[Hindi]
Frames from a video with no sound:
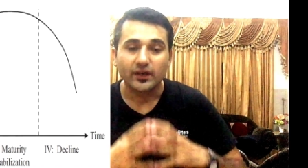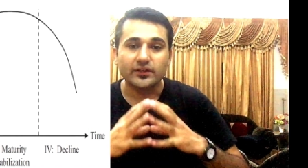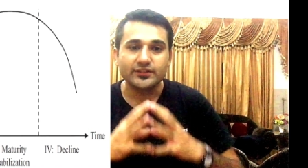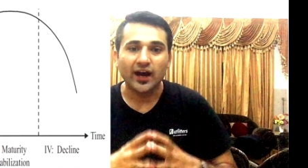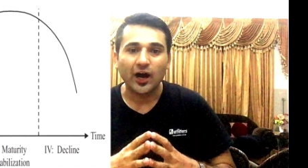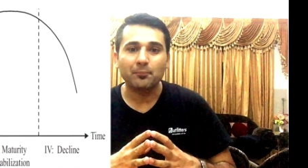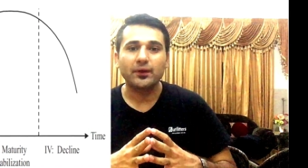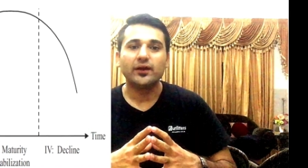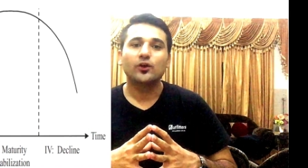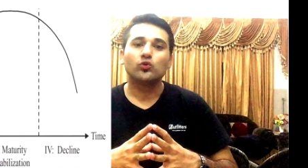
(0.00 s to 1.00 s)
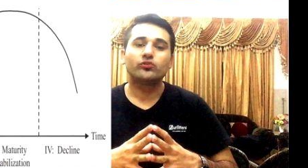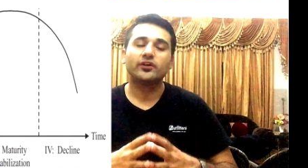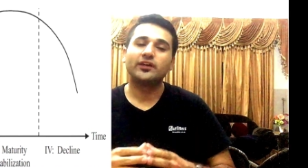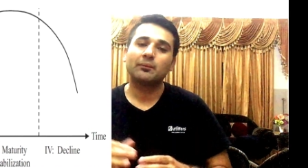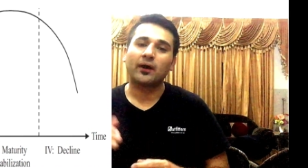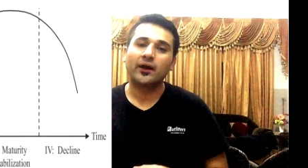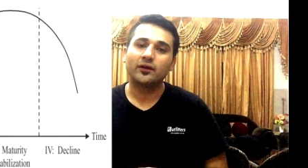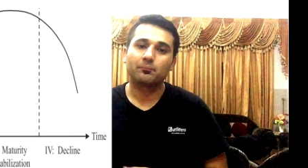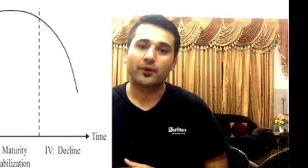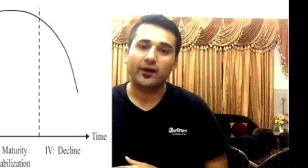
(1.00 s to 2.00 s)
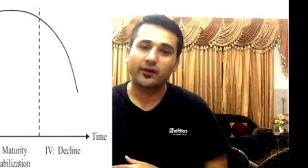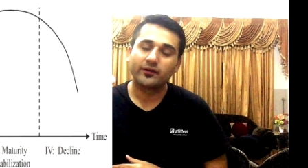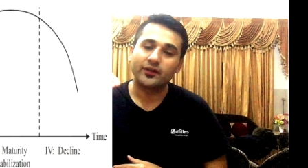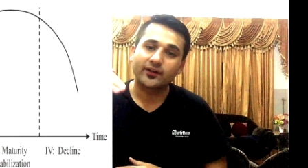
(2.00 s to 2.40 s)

यहां पे उसकी डिमांड प्रोडक्ट की